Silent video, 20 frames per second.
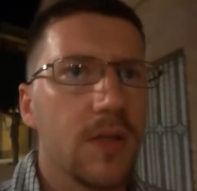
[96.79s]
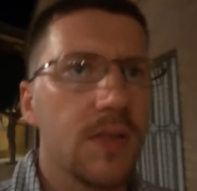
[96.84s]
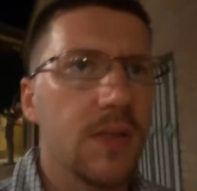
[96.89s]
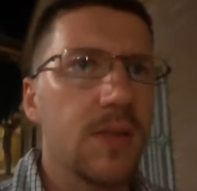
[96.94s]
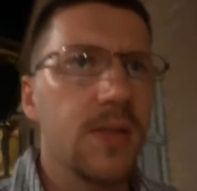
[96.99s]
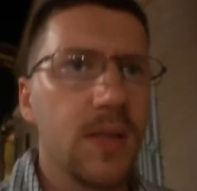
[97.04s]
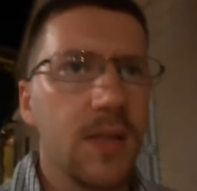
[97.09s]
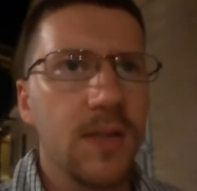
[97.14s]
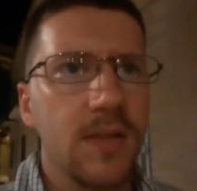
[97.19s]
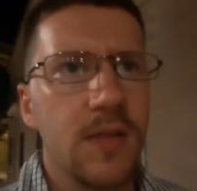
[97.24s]
Ist
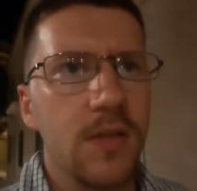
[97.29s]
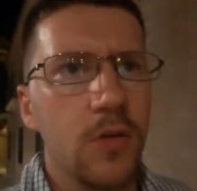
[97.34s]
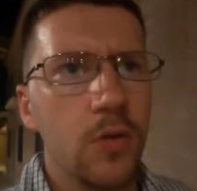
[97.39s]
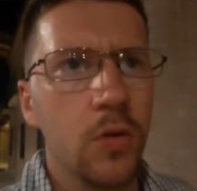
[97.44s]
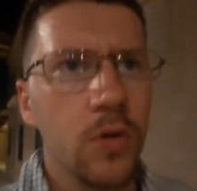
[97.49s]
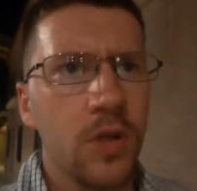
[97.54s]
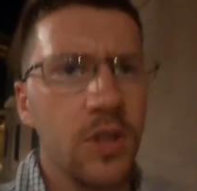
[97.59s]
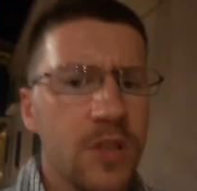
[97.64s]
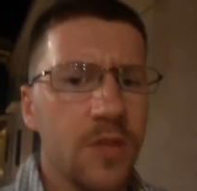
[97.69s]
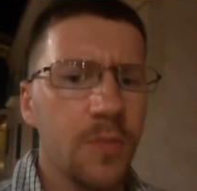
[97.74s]
jetzt die
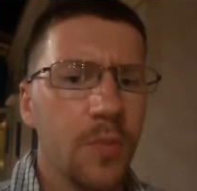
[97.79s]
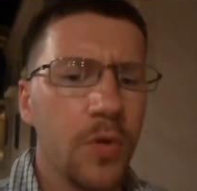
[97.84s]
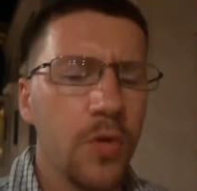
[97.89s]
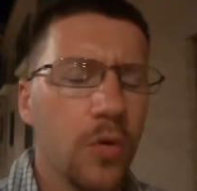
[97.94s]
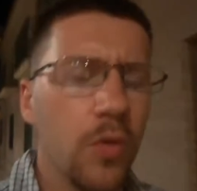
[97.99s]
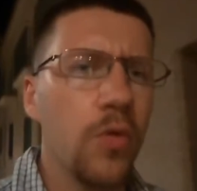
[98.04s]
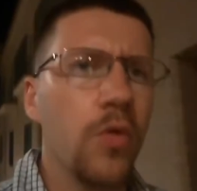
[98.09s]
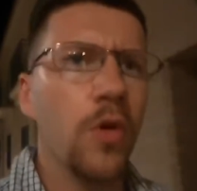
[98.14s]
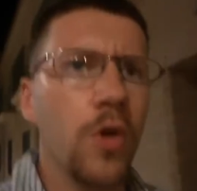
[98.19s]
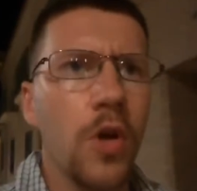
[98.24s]

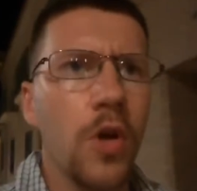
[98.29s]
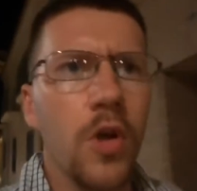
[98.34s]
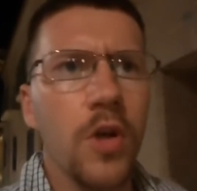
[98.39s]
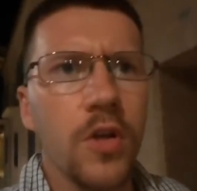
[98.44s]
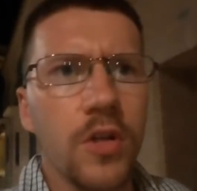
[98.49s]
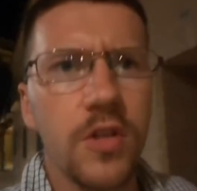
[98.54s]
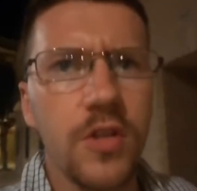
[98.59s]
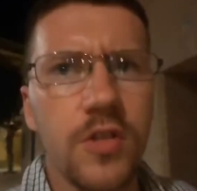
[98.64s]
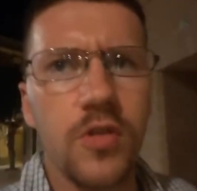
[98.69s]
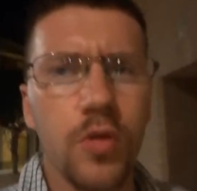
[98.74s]
Touristbüro,
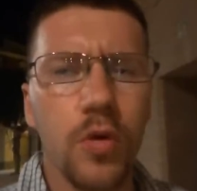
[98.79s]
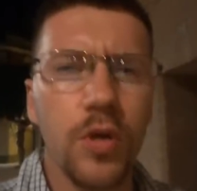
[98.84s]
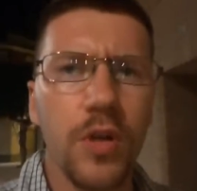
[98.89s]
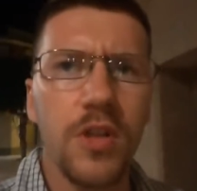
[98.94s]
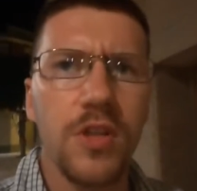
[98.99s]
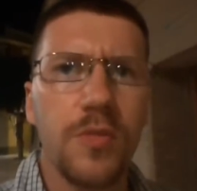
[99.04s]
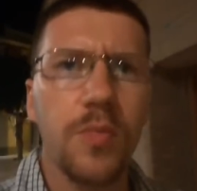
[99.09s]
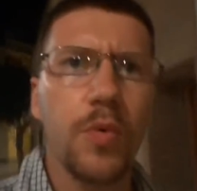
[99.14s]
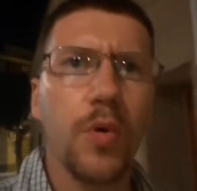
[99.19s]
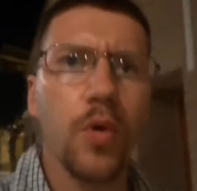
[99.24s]
das
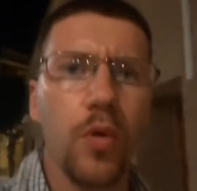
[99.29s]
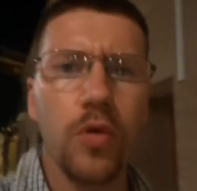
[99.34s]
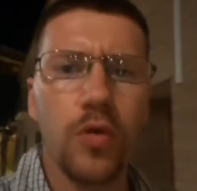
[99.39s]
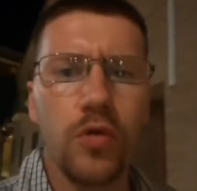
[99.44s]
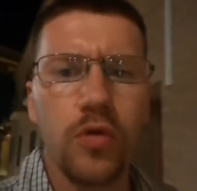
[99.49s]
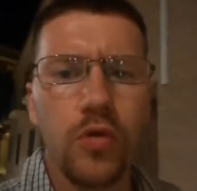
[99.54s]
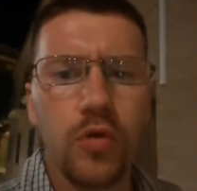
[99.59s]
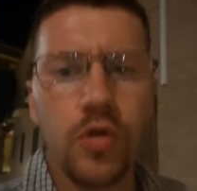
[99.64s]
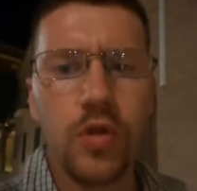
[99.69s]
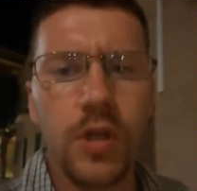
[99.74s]
Touristbüro
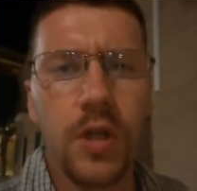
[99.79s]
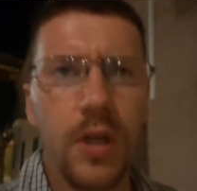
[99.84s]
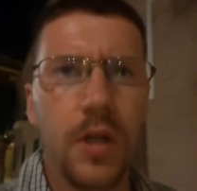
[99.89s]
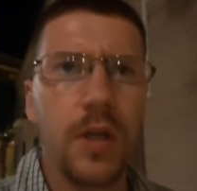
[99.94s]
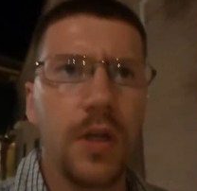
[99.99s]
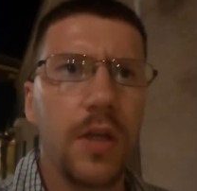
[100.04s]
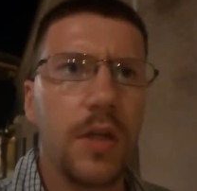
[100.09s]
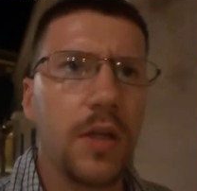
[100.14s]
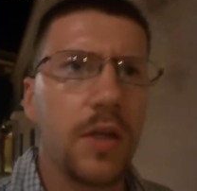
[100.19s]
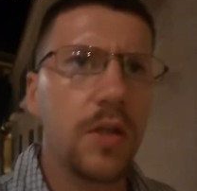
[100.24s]

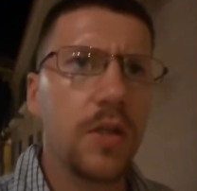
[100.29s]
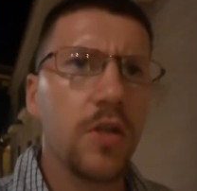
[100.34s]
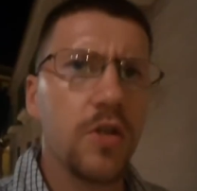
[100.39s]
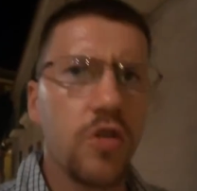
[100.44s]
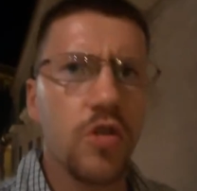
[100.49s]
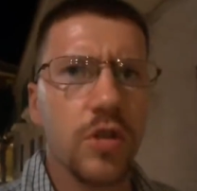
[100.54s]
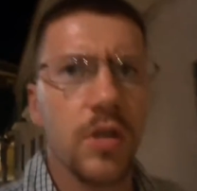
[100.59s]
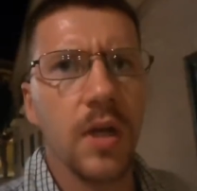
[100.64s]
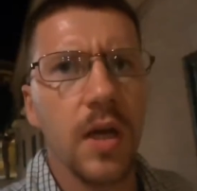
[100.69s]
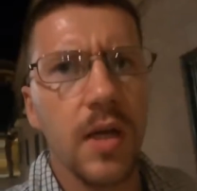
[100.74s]
zuständig, das
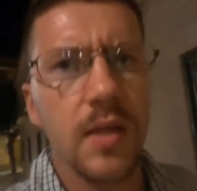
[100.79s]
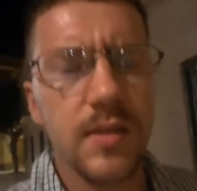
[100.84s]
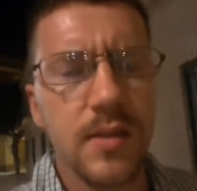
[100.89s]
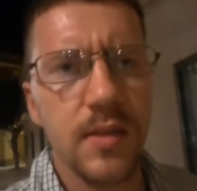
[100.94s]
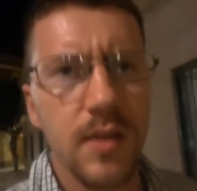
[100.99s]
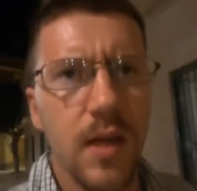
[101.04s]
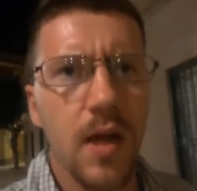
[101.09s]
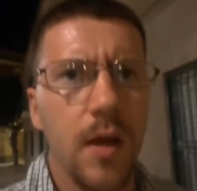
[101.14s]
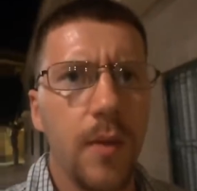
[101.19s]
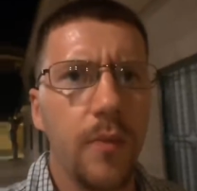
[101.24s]

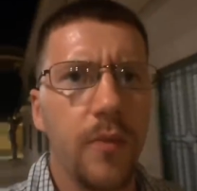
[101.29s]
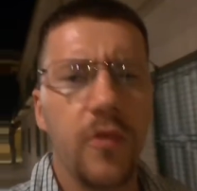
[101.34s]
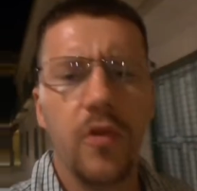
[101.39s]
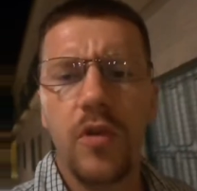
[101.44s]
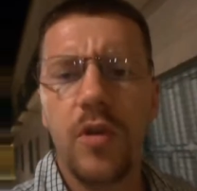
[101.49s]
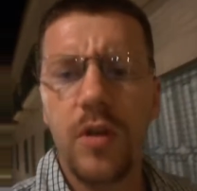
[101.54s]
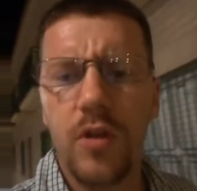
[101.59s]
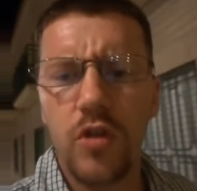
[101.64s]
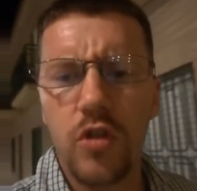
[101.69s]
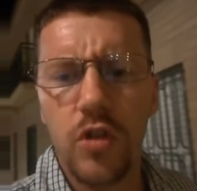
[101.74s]
Straßenamt,
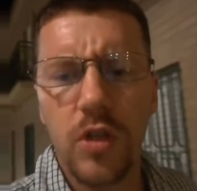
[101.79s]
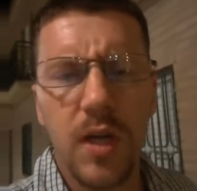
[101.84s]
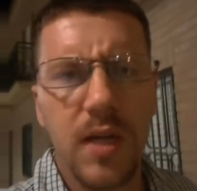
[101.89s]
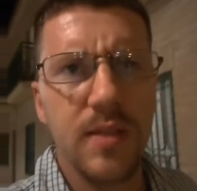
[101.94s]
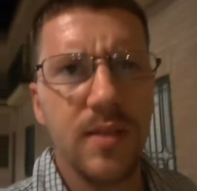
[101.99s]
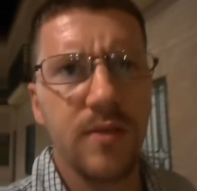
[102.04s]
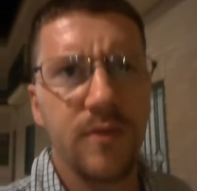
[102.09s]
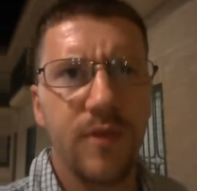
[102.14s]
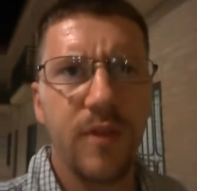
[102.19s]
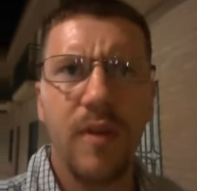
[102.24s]
die
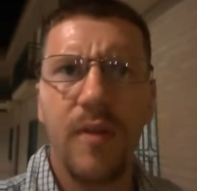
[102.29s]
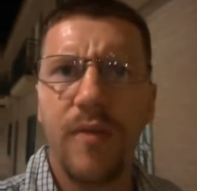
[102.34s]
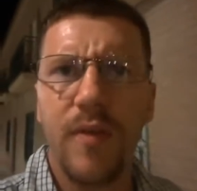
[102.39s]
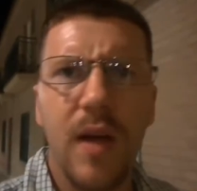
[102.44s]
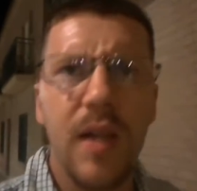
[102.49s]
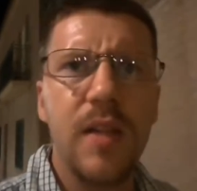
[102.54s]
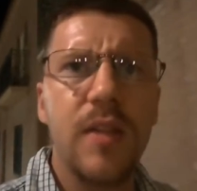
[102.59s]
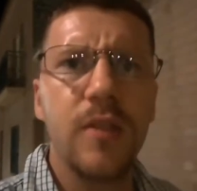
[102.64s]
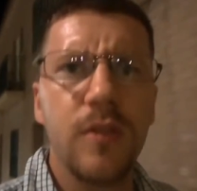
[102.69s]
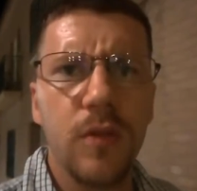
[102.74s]

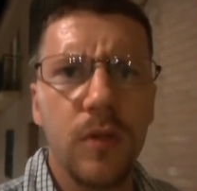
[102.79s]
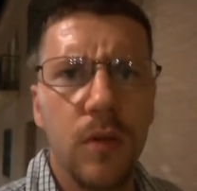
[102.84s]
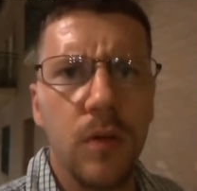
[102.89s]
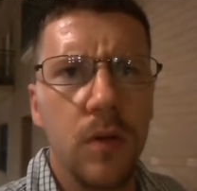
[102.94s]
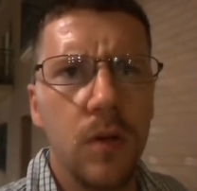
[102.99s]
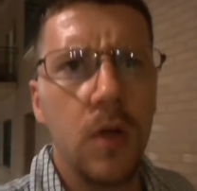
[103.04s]
Straßenverwaltung